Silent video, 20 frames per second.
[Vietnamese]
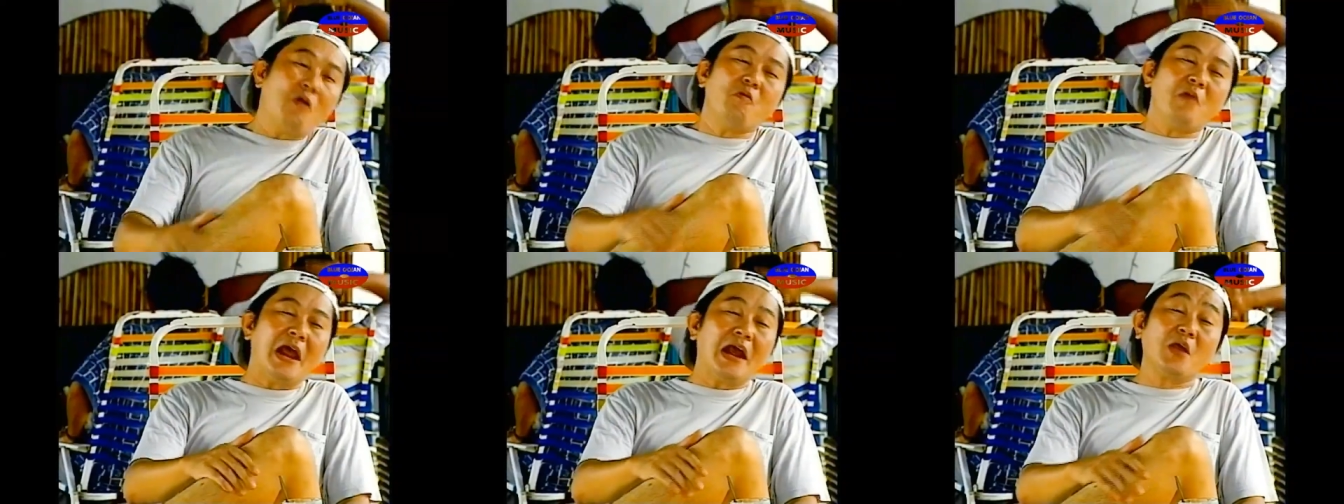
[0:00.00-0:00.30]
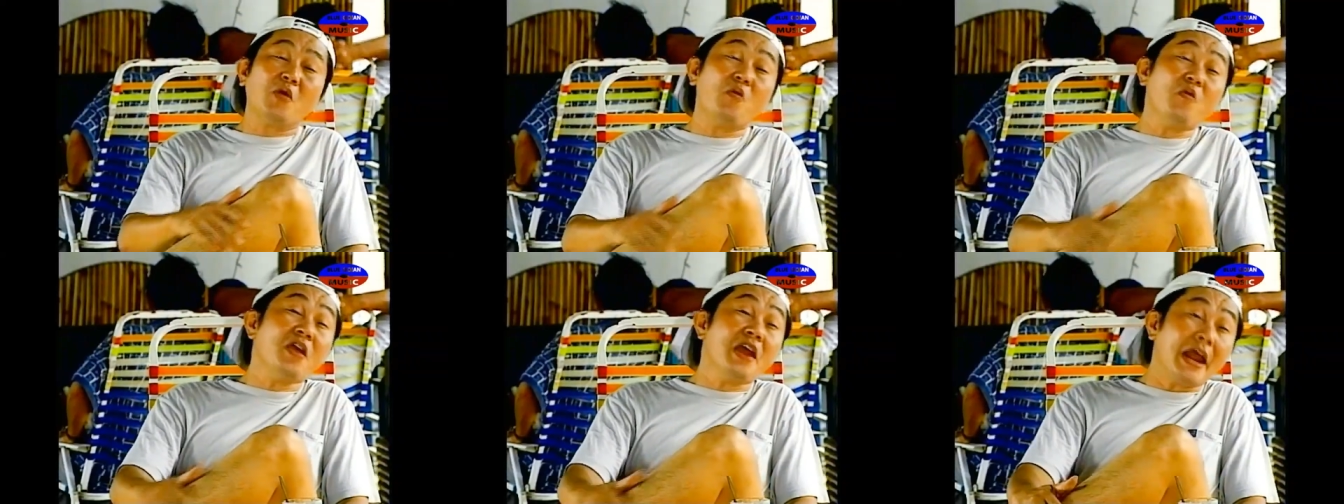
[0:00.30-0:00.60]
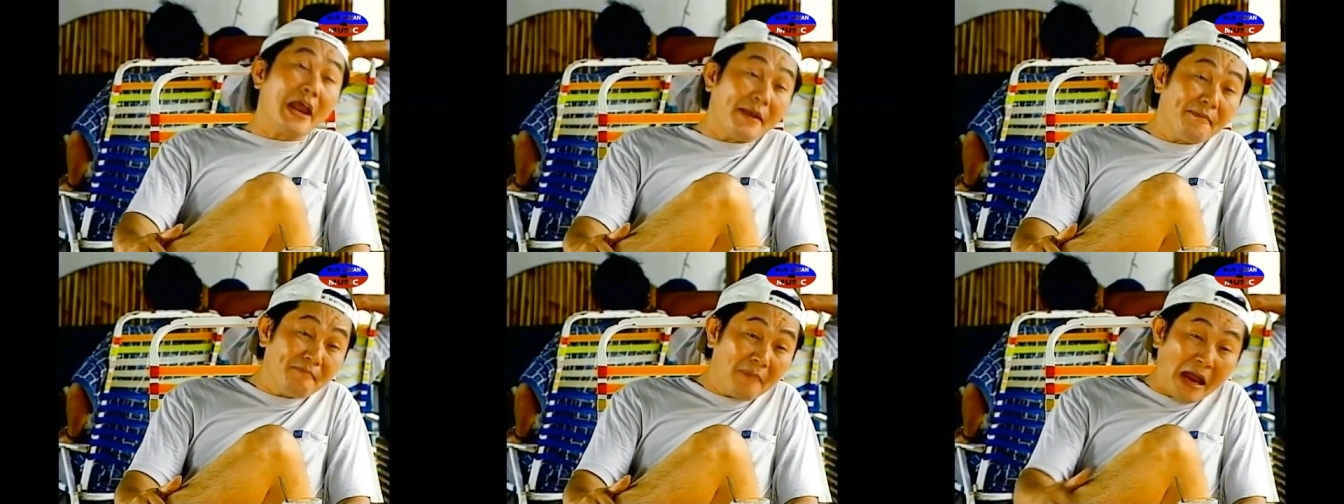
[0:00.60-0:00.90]
làng cuối
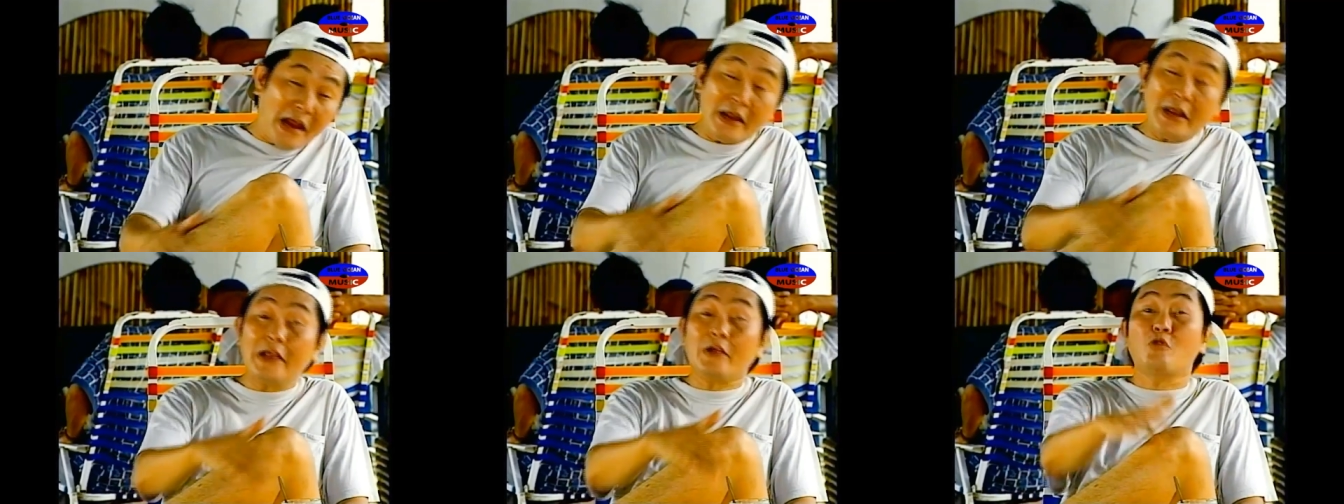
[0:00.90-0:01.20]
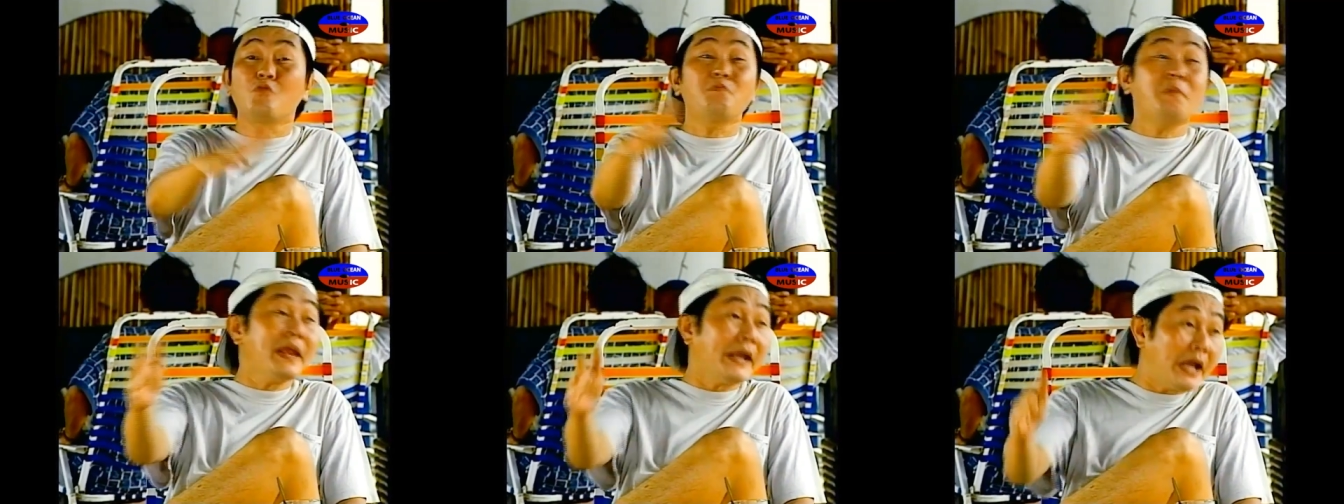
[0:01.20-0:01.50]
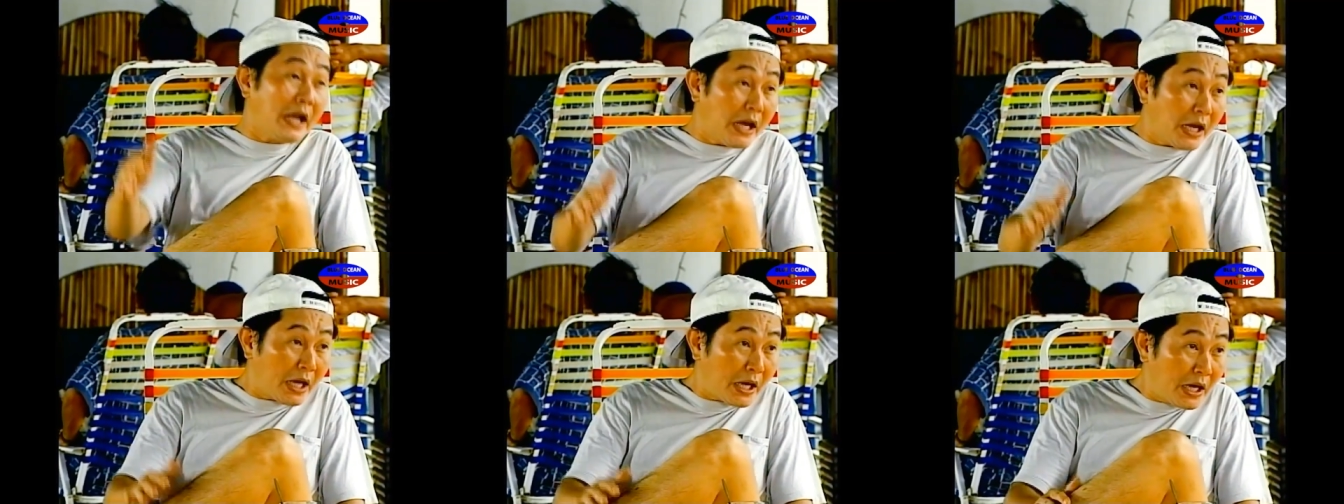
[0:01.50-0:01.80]
hẻm ai ai cũng
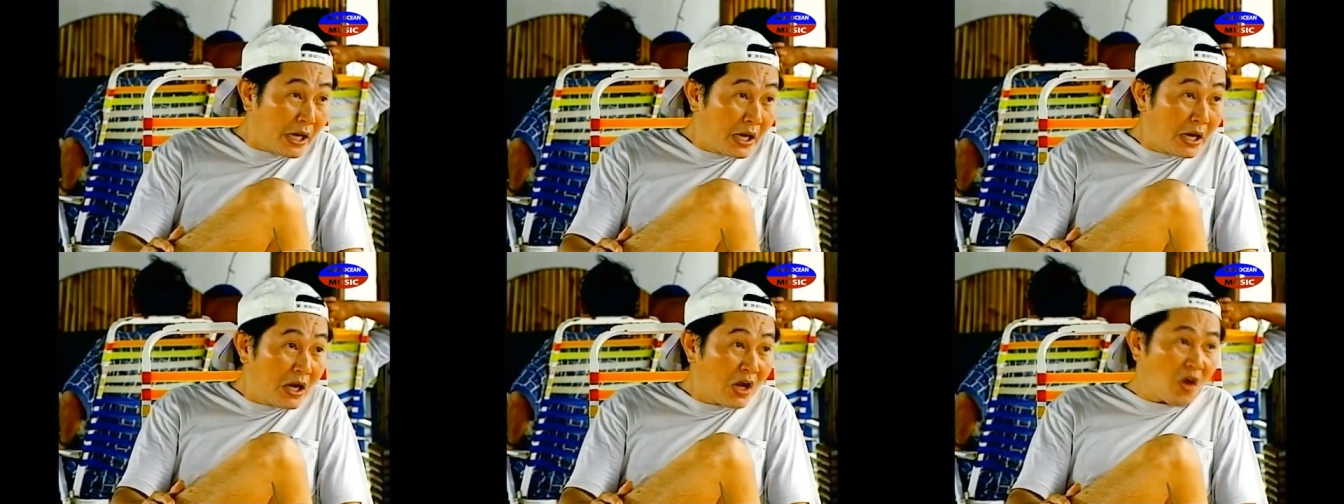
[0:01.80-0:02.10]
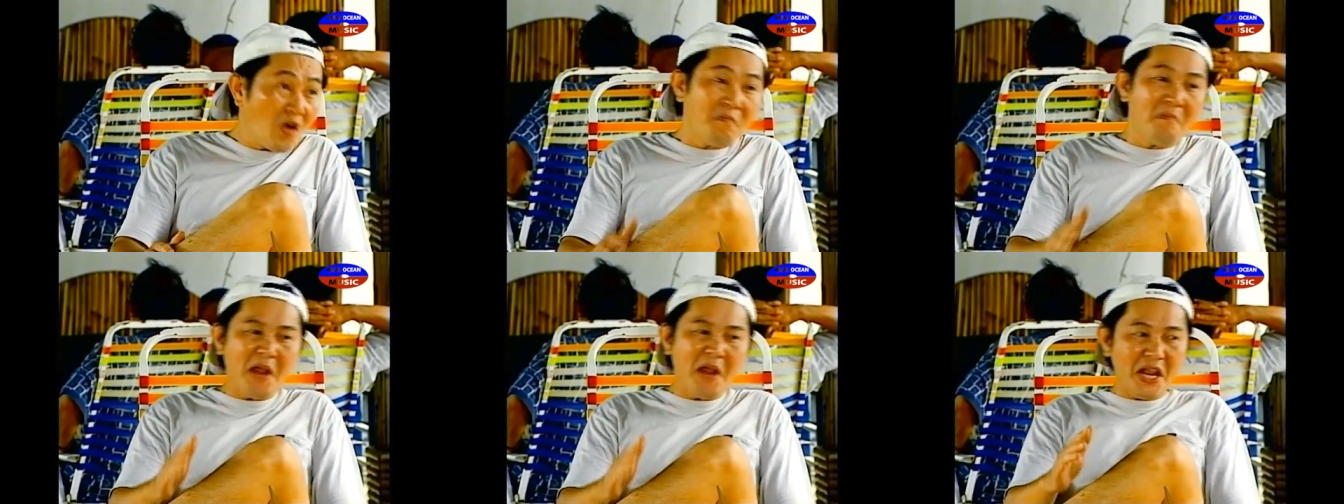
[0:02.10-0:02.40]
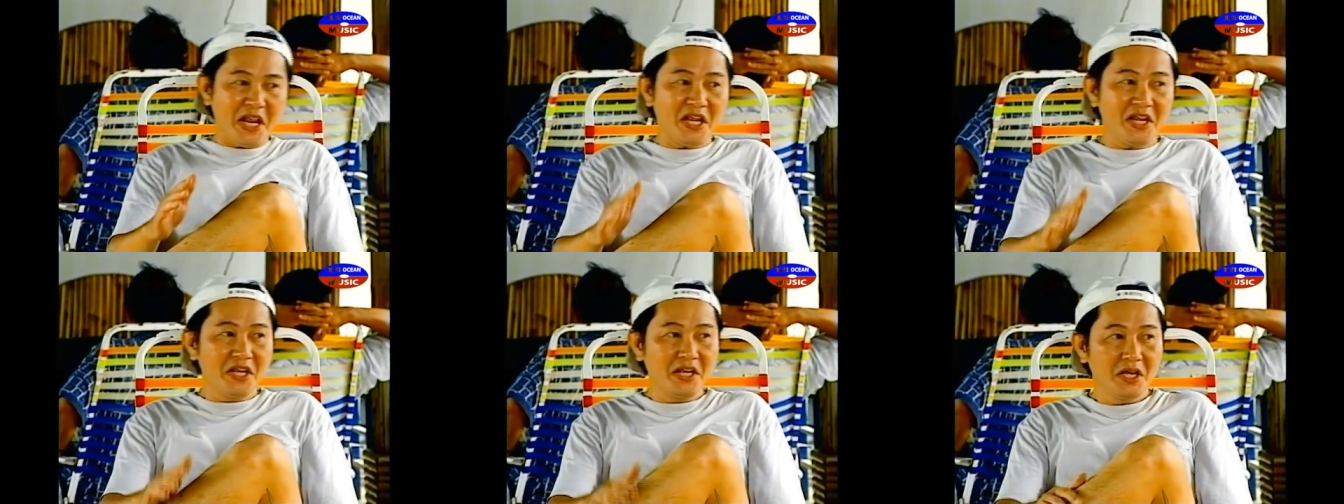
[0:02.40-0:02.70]
biết. Còn
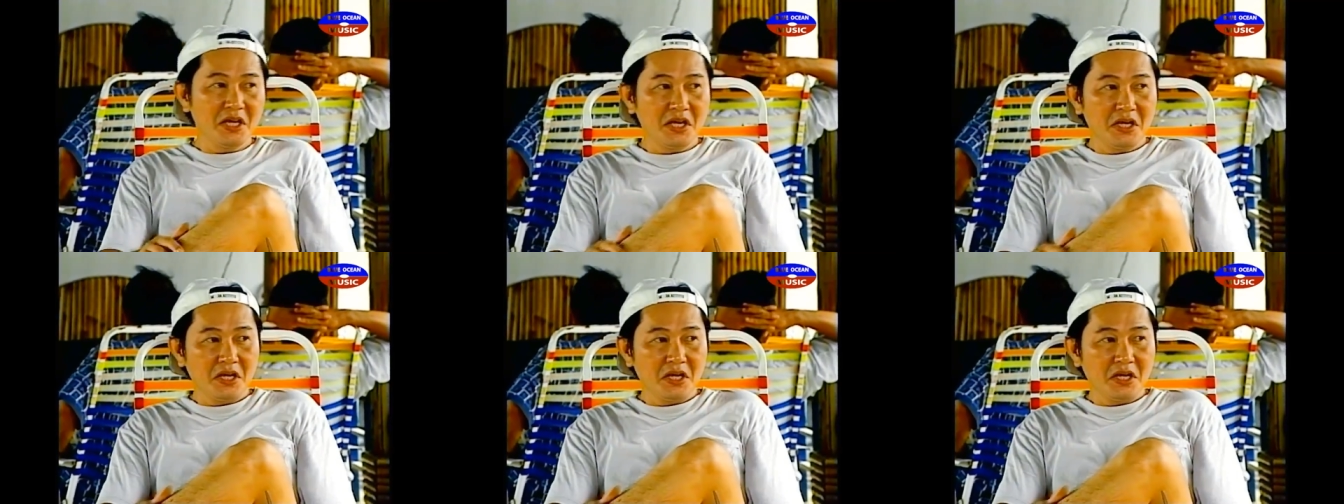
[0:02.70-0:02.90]
mày